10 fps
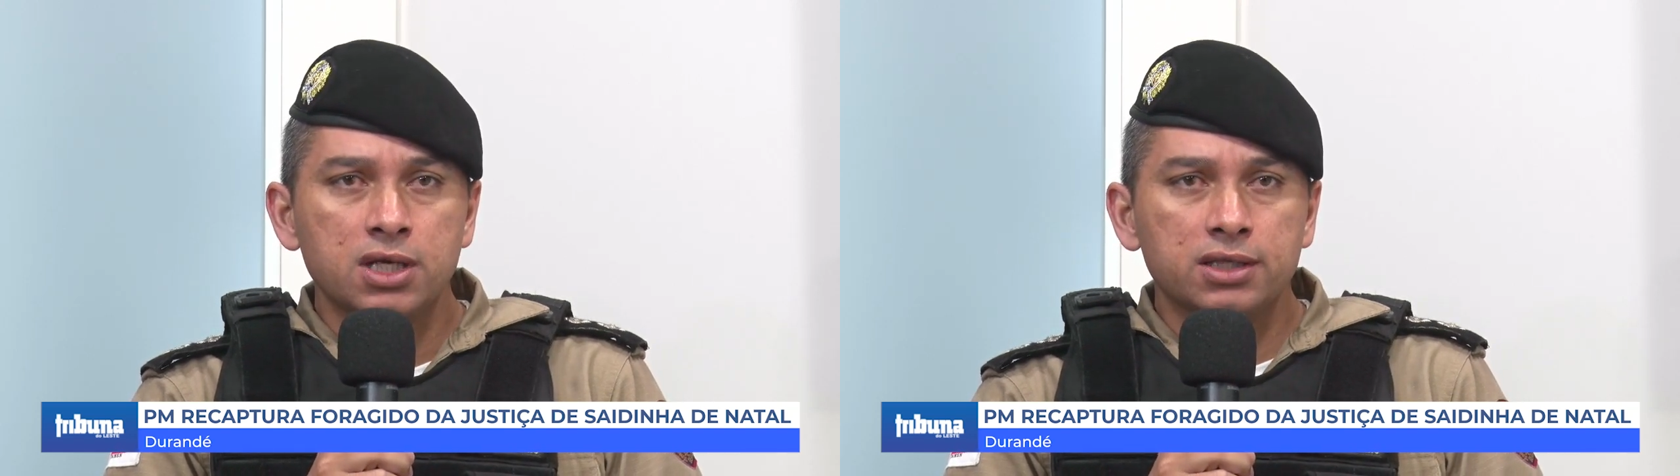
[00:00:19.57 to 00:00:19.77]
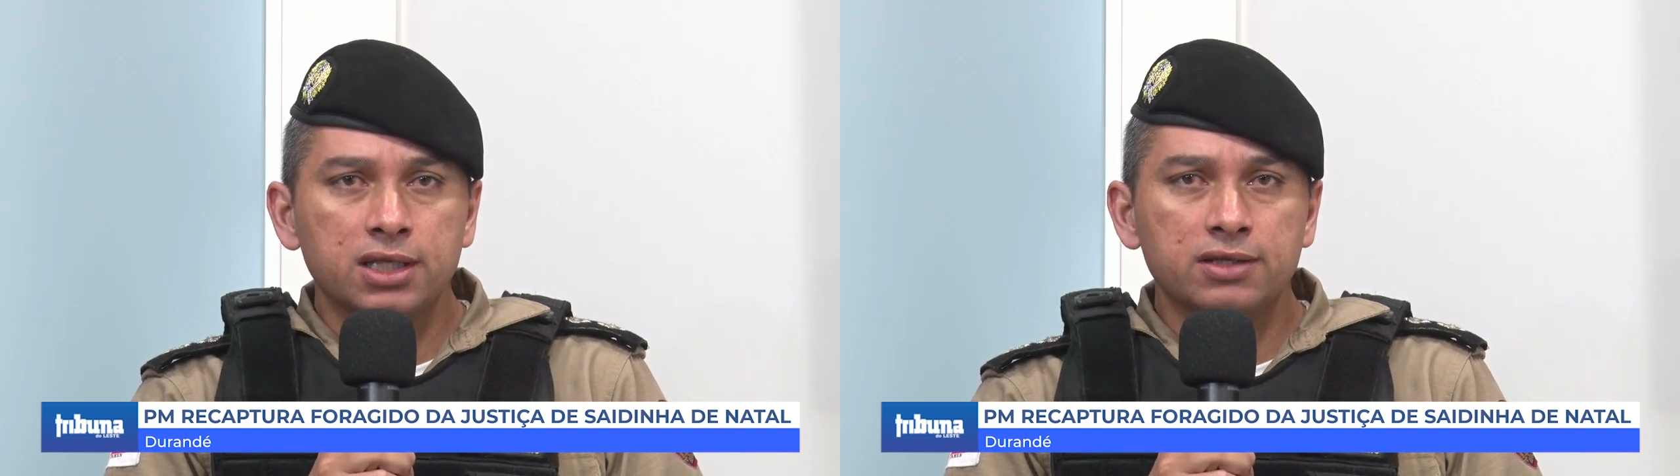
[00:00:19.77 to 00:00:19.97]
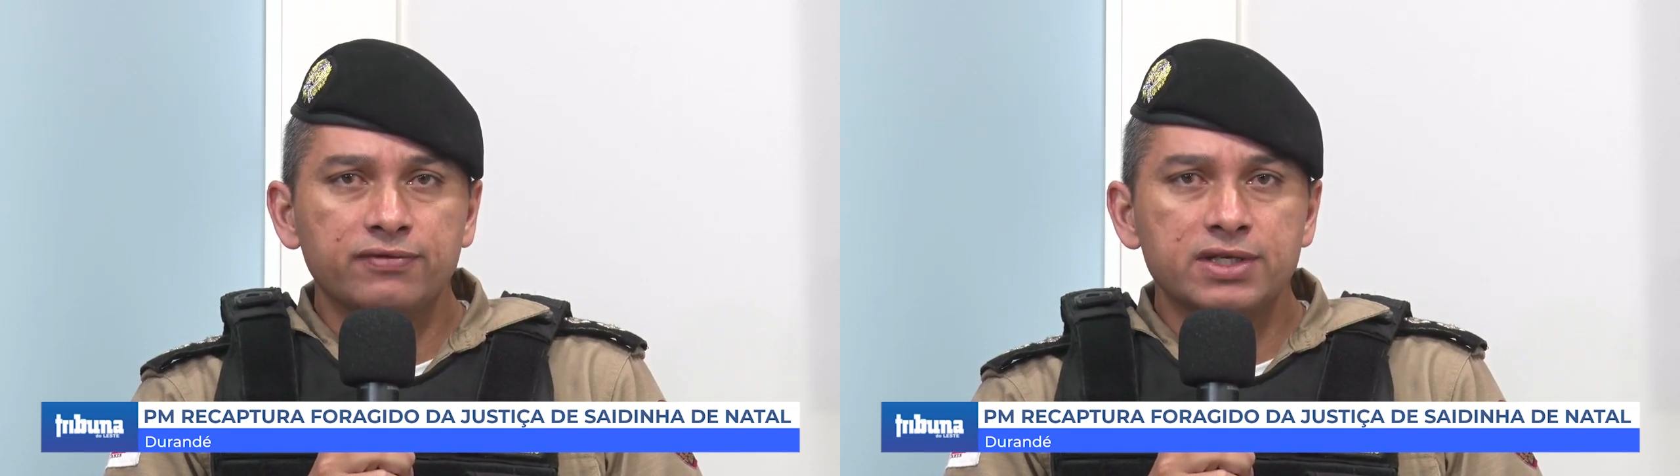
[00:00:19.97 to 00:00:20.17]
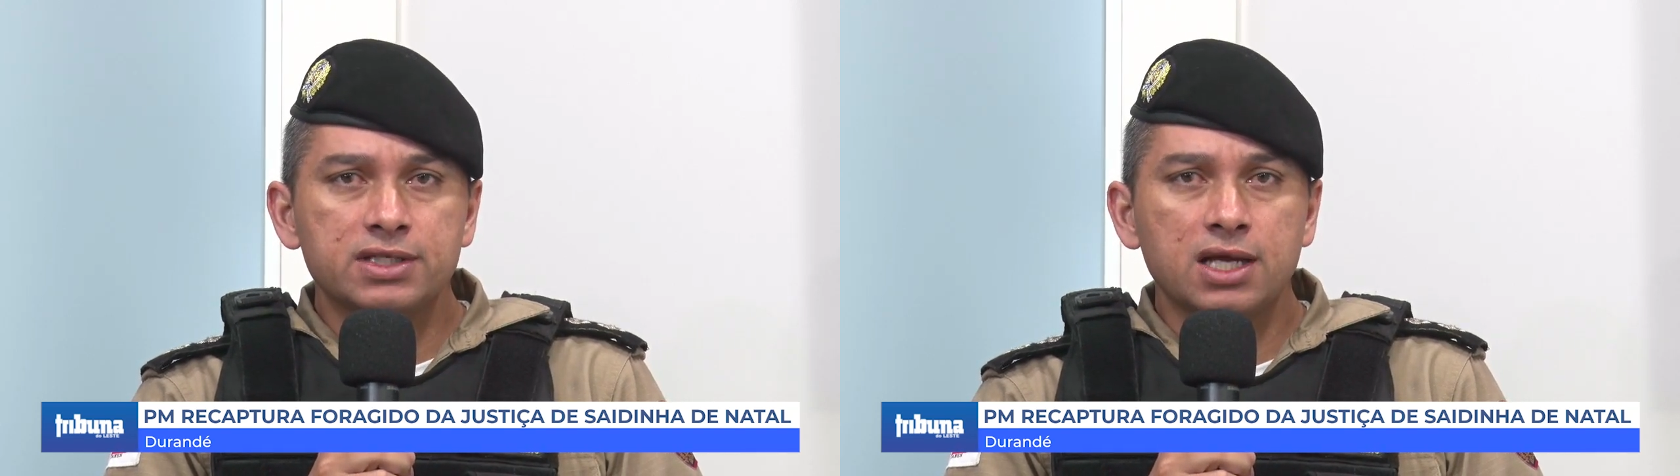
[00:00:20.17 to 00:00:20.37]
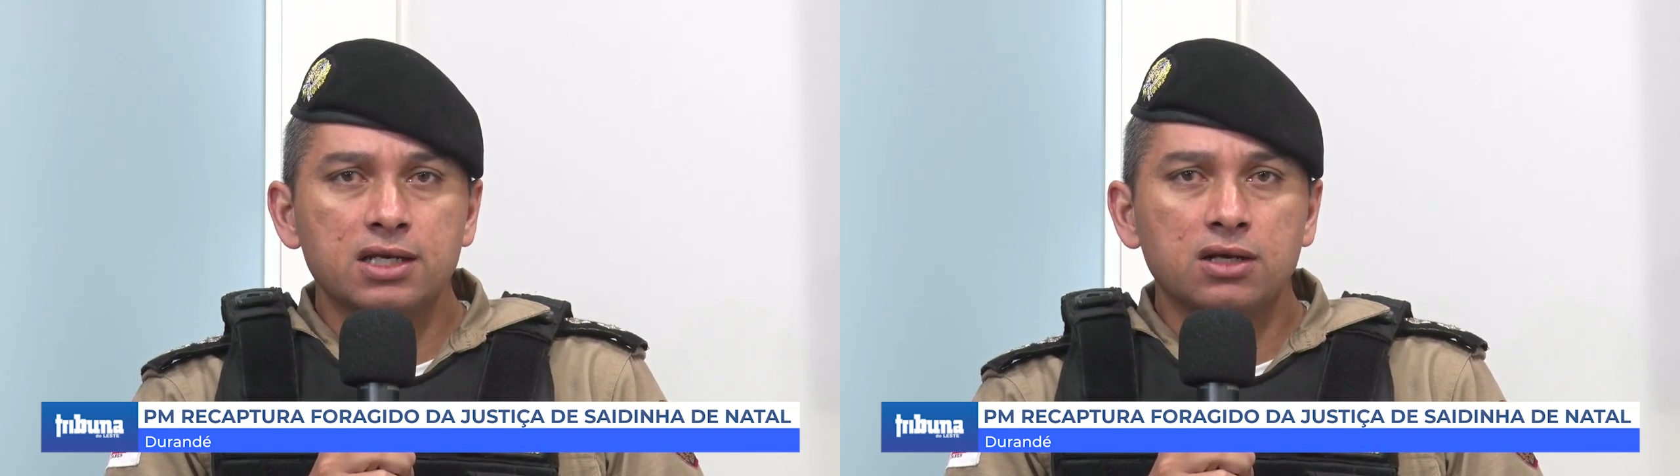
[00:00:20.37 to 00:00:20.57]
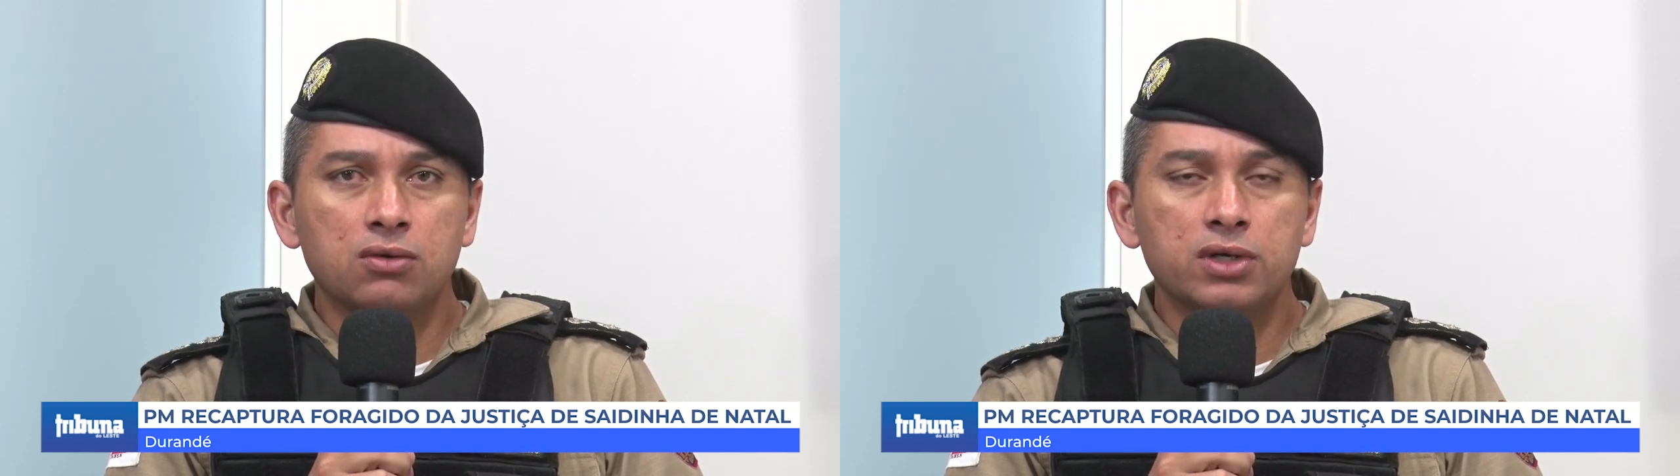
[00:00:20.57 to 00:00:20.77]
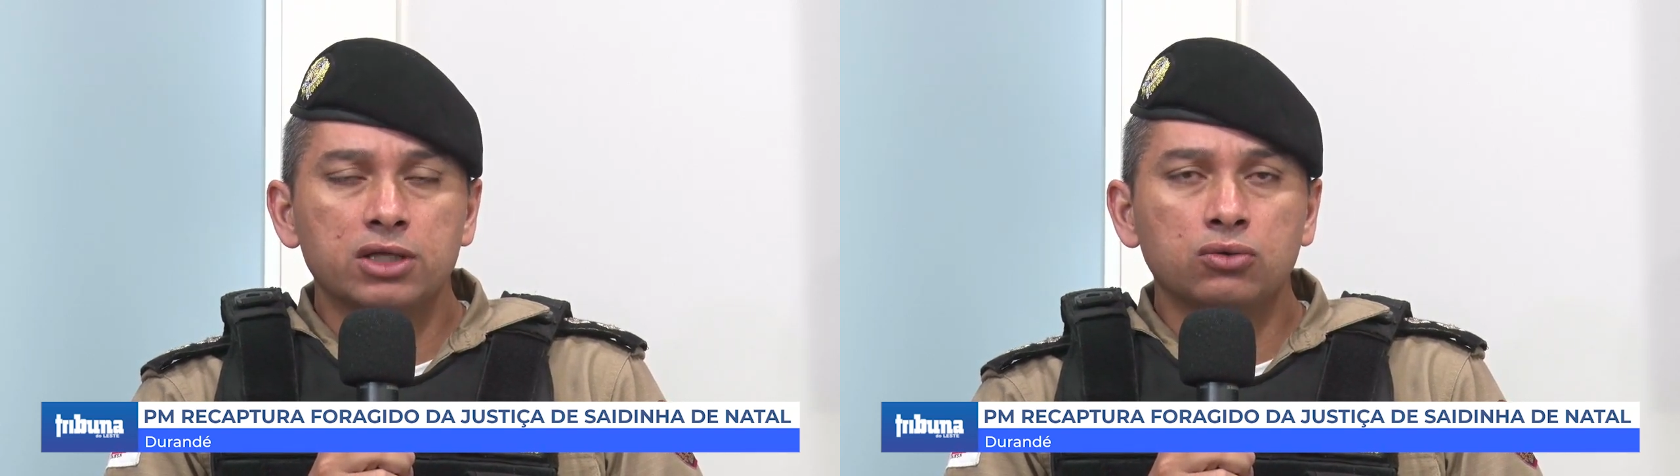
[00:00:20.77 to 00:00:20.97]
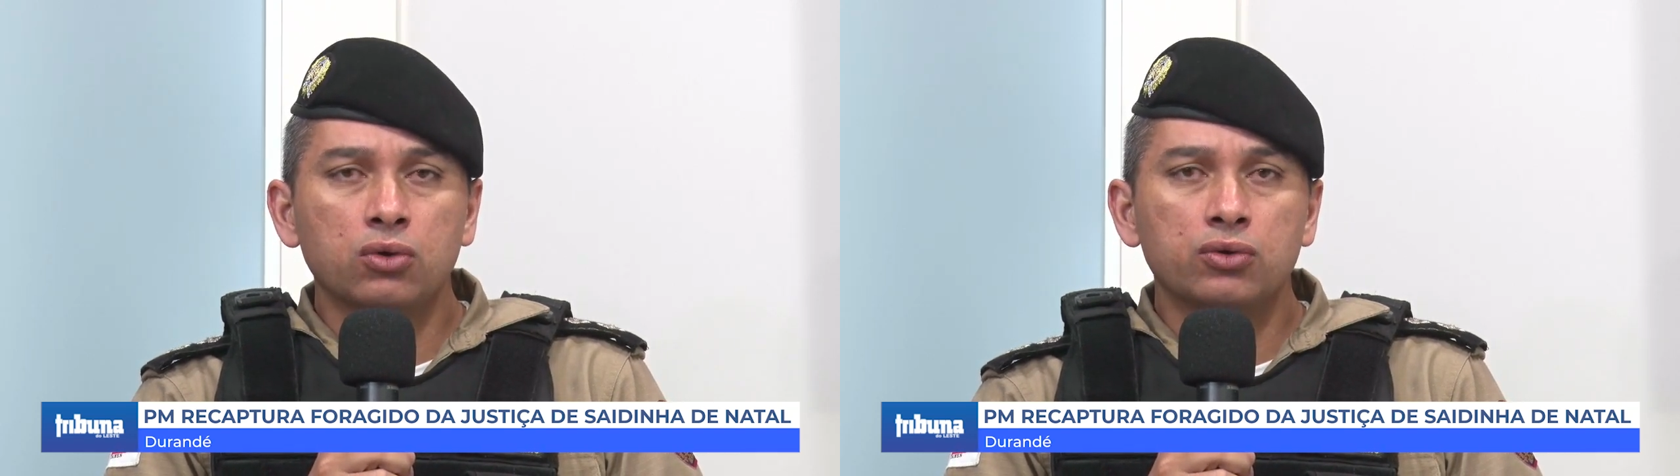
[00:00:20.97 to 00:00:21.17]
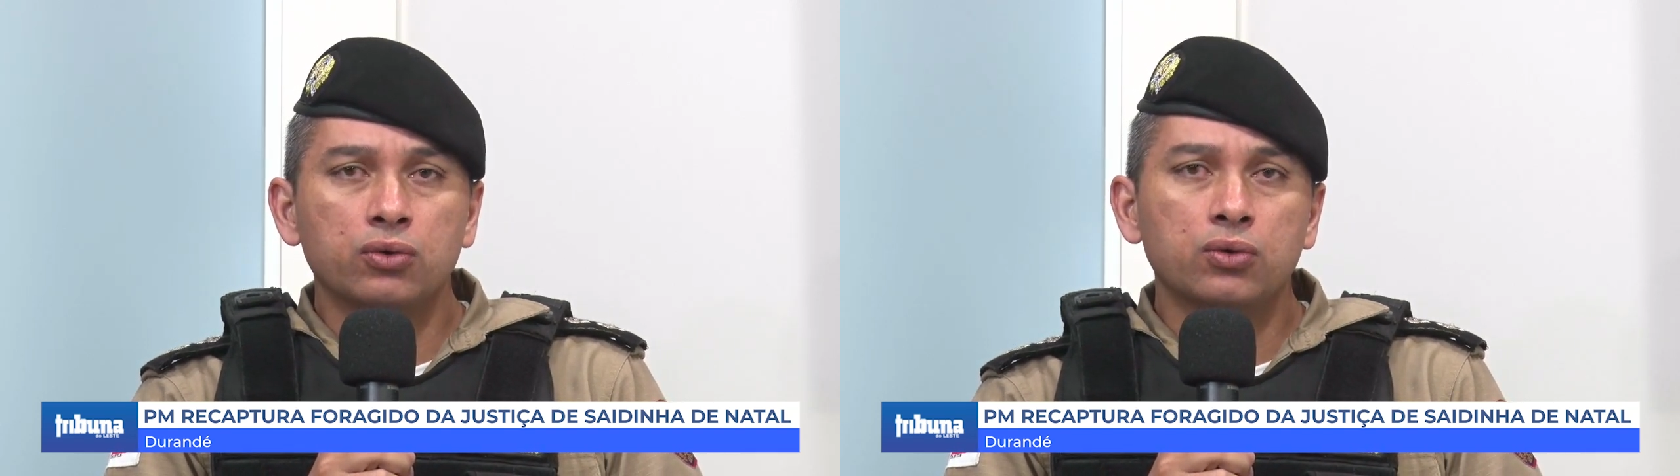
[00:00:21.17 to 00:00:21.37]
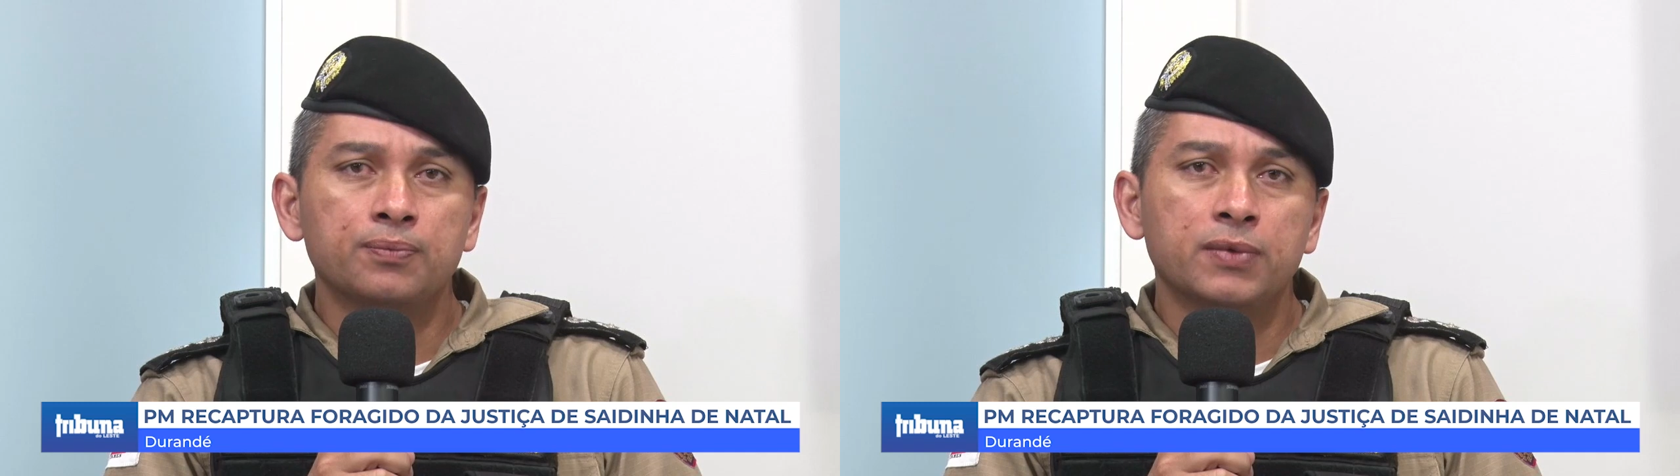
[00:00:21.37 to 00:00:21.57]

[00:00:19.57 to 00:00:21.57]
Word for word: tendo em vista que ele não retornou